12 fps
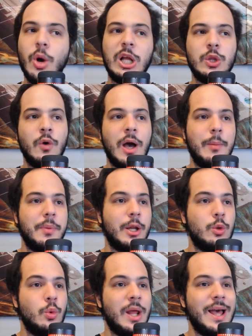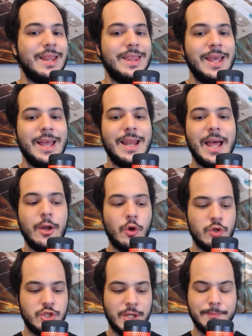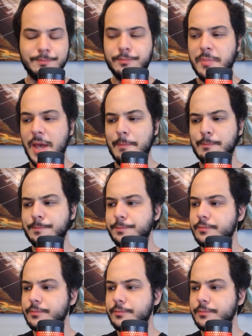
acto apertura de la noche. Bien,